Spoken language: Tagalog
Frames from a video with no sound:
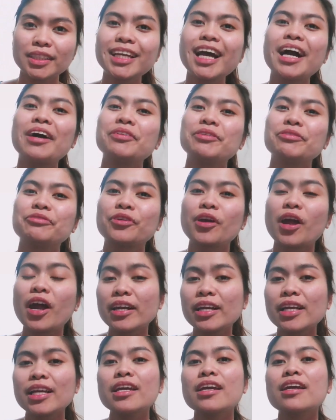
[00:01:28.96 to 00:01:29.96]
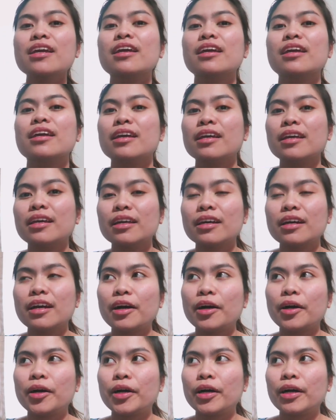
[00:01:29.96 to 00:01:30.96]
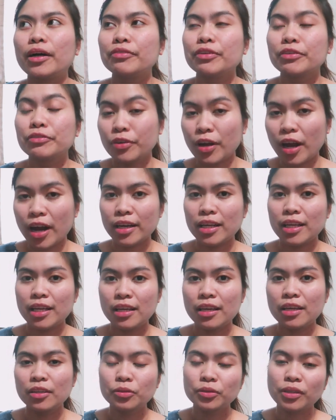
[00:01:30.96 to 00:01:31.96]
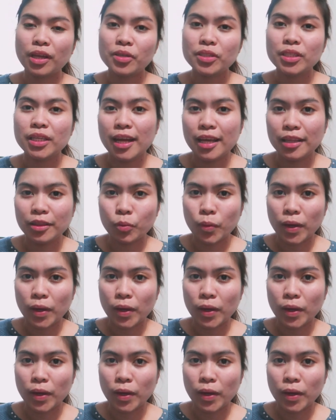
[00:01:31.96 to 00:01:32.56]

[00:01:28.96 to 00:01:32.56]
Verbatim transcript: sa February uh, February 2020.